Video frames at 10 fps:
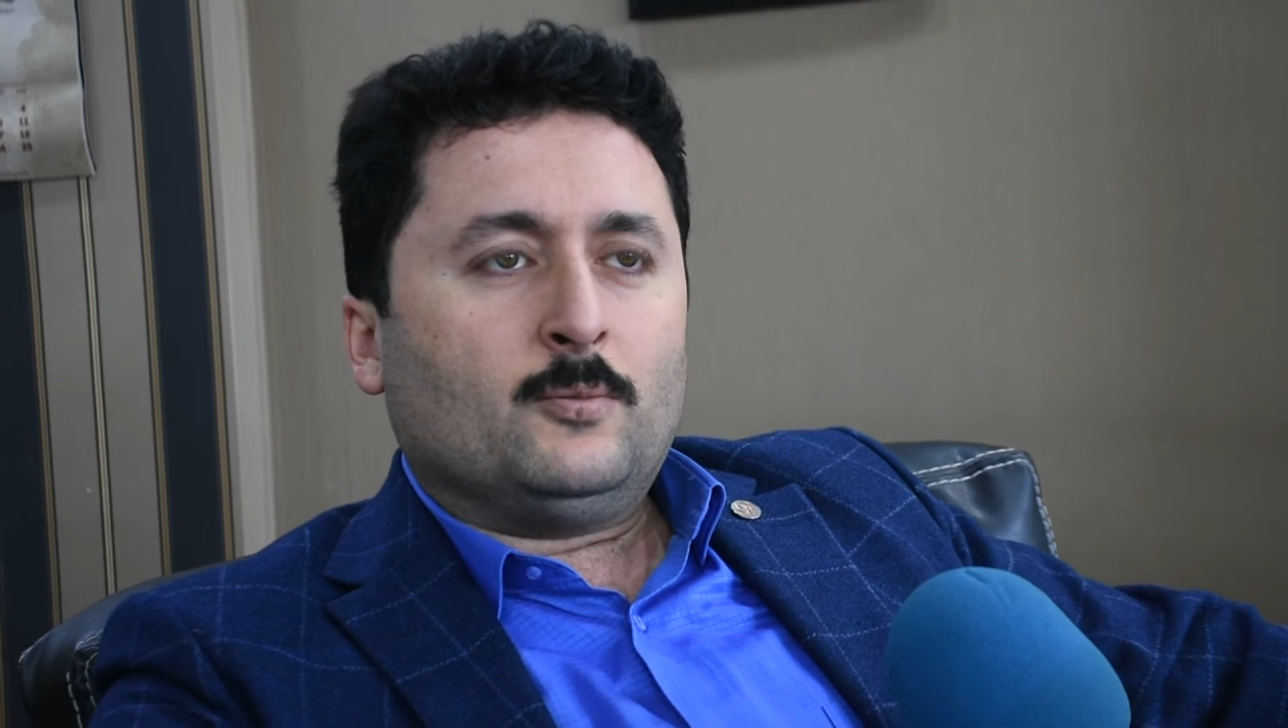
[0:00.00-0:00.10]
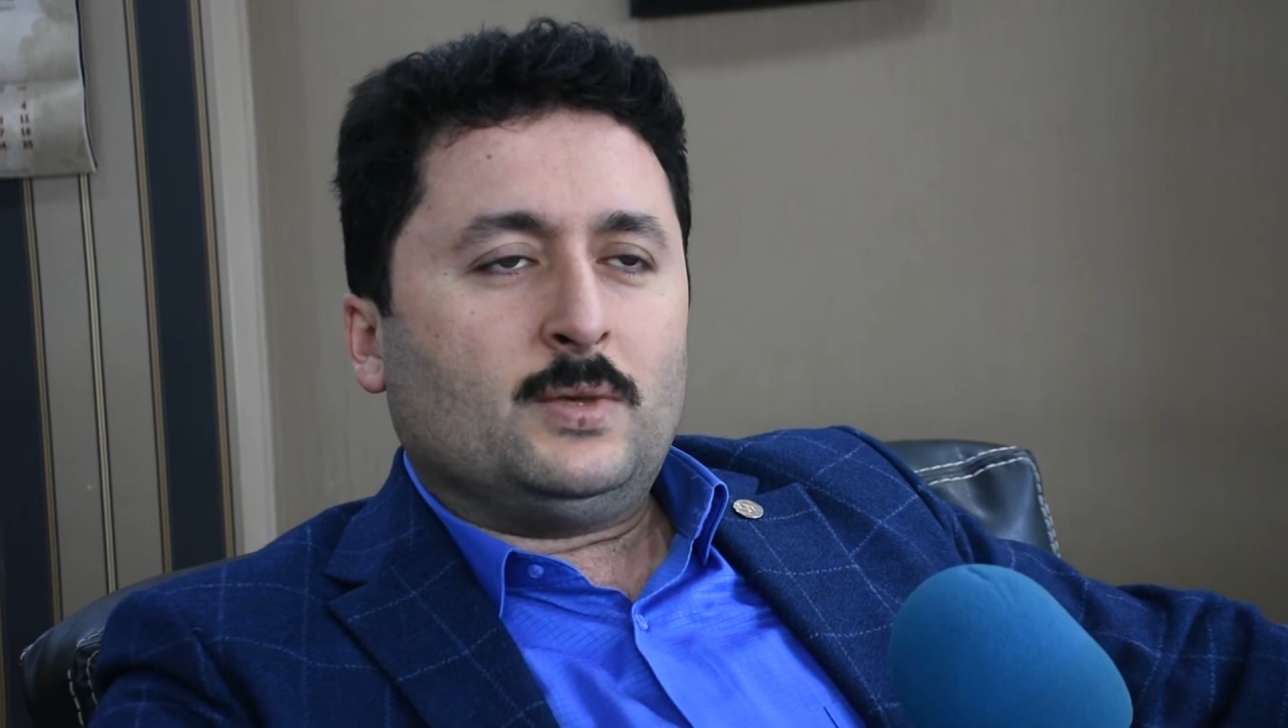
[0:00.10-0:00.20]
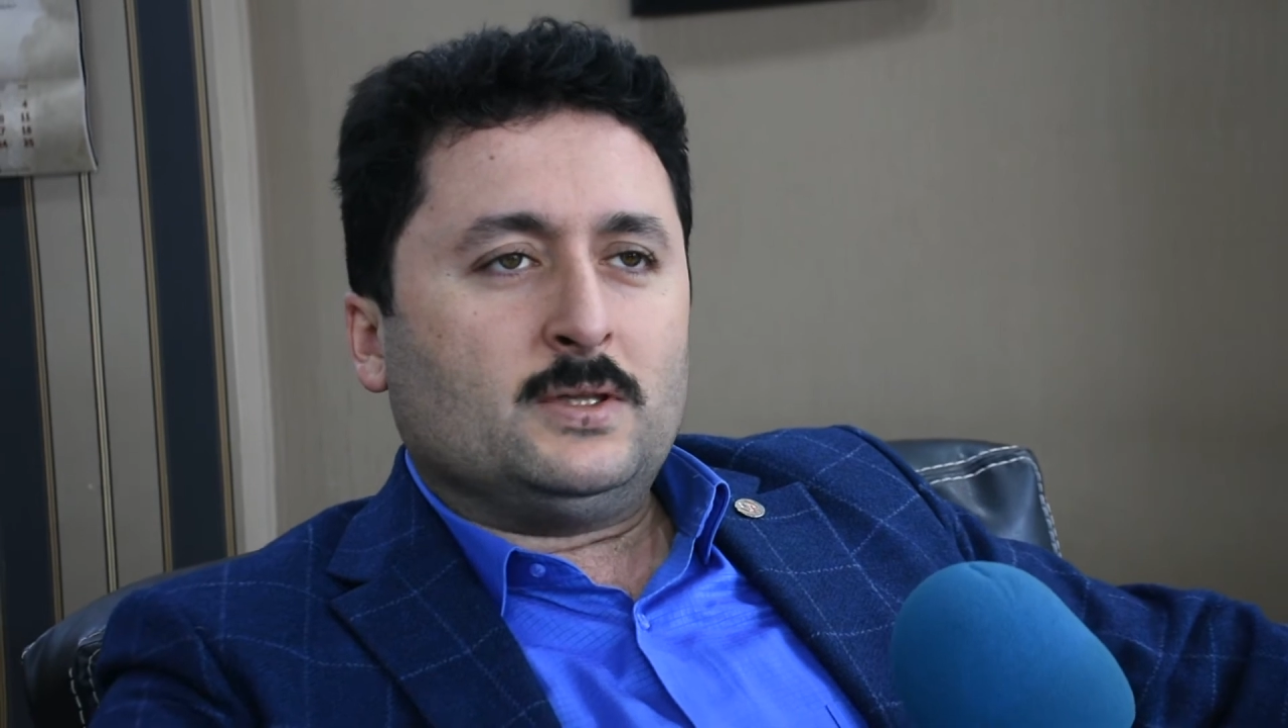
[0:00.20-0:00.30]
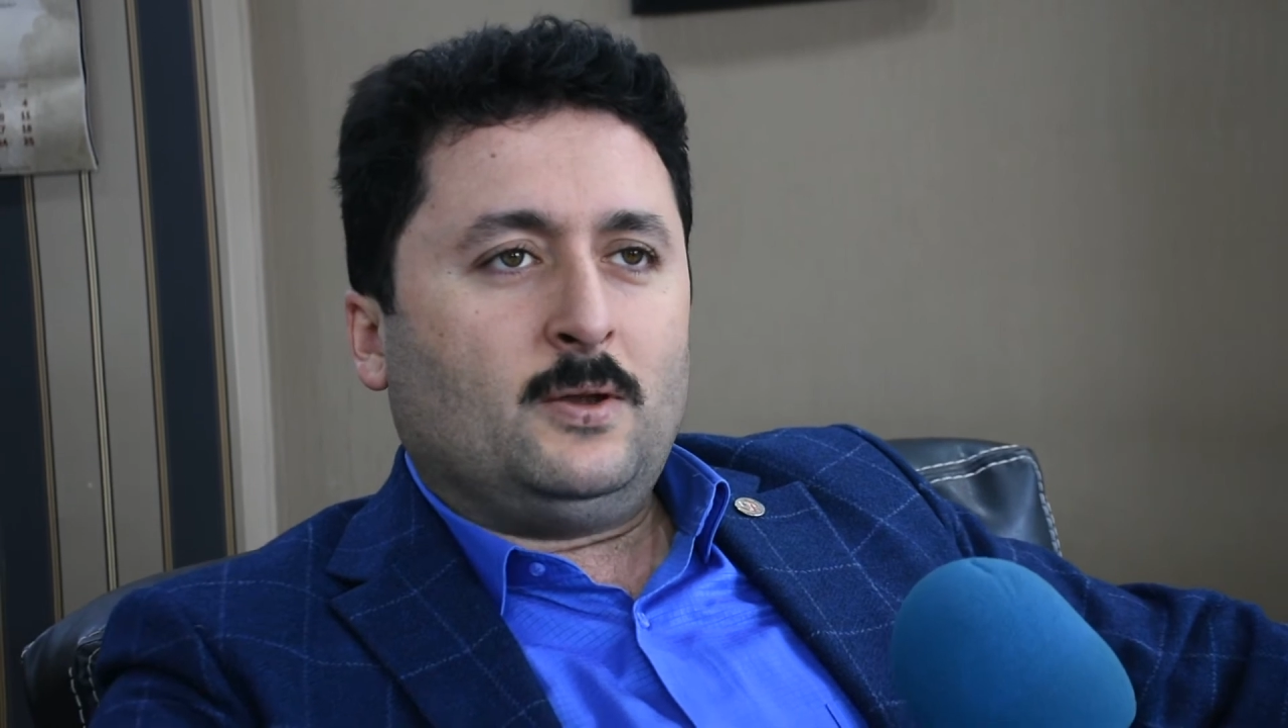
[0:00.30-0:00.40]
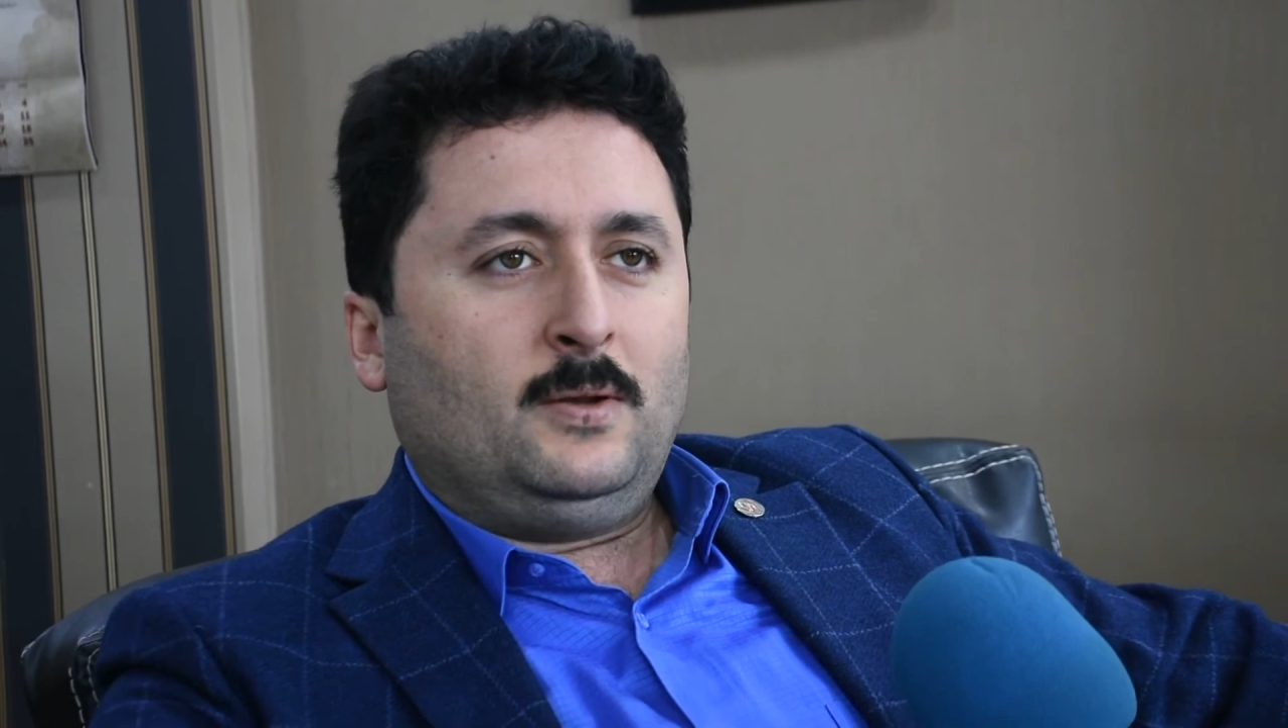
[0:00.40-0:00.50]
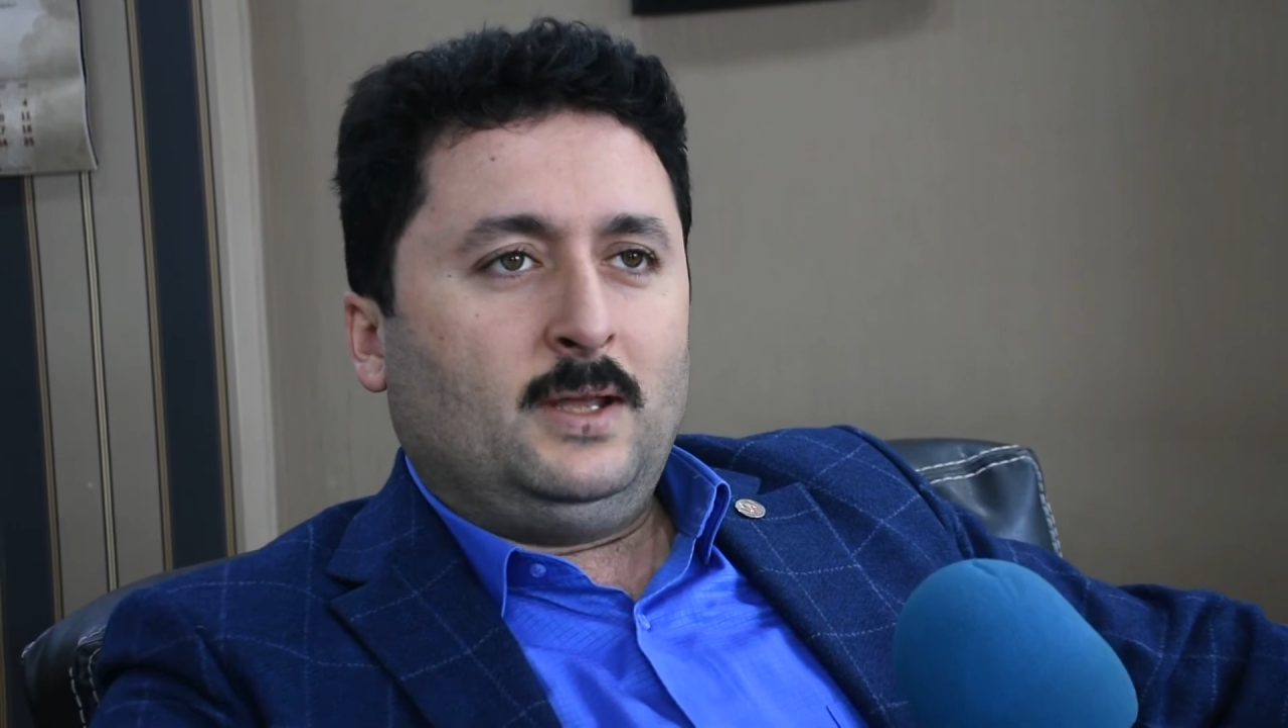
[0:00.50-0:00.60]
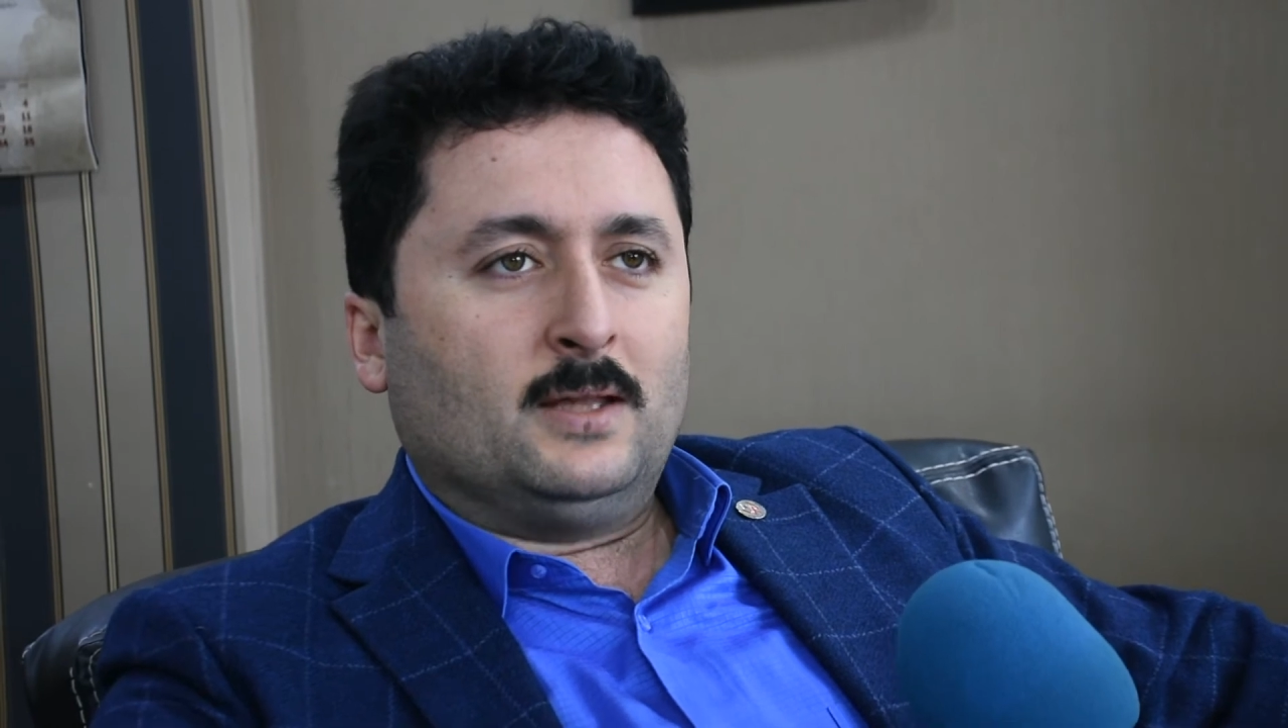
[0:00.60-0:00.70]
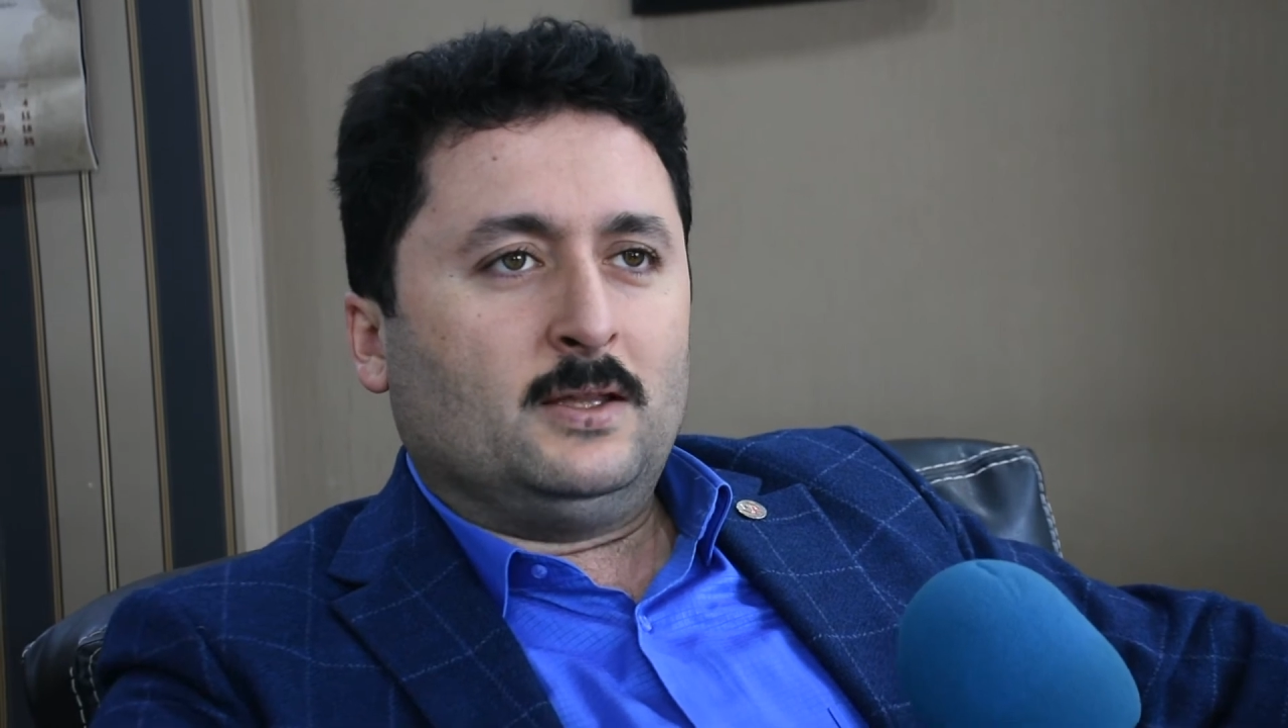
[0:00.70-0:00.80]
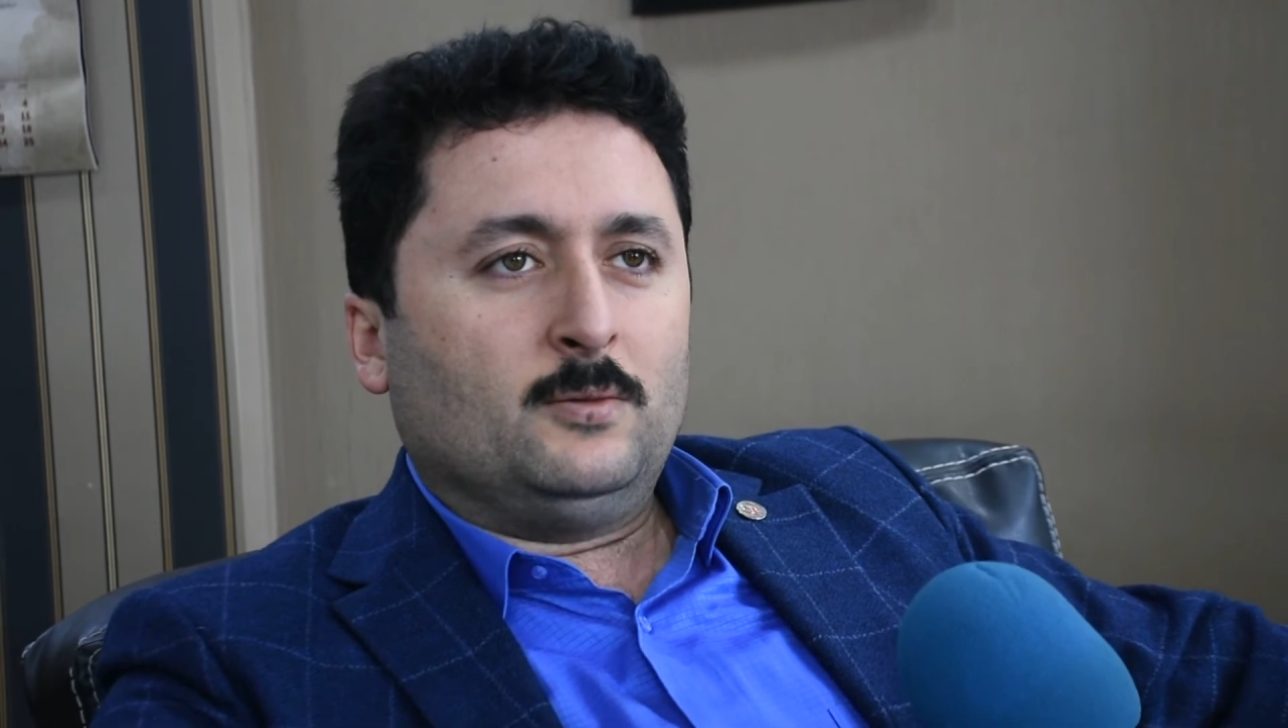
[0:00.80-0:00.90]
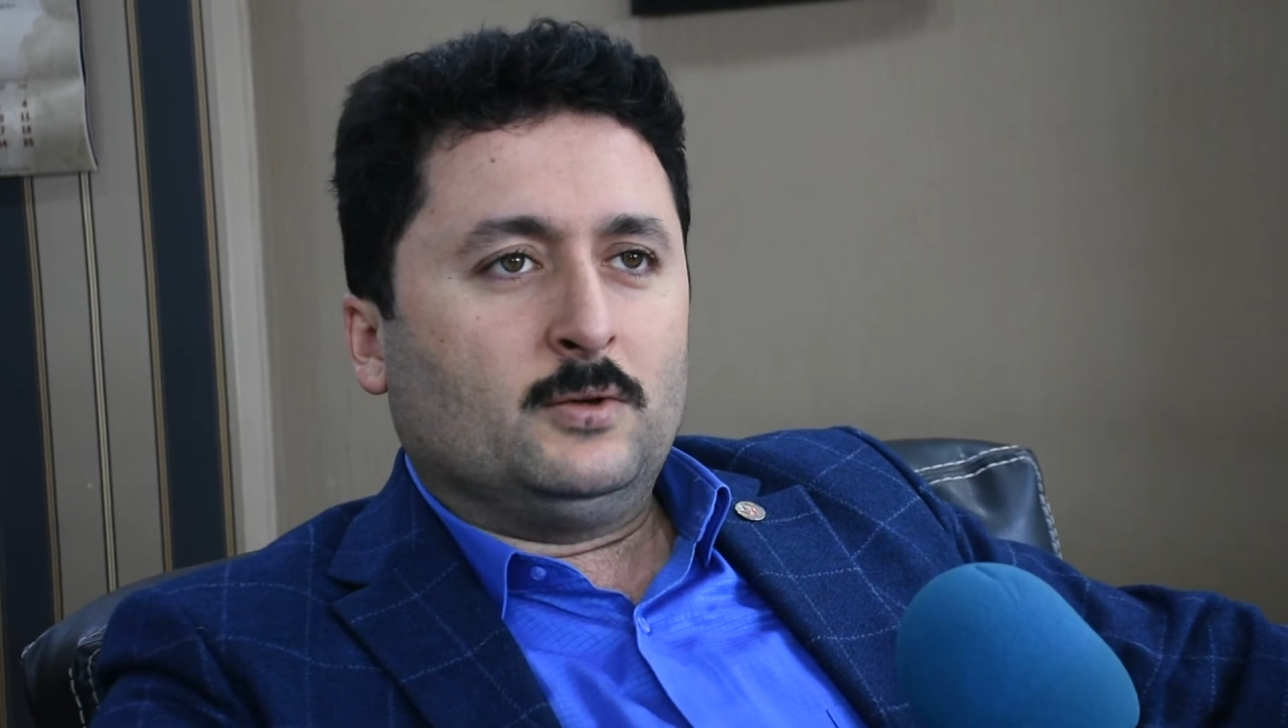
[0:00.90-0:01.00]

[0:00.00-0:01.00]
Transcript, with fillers: Biz de o niyetle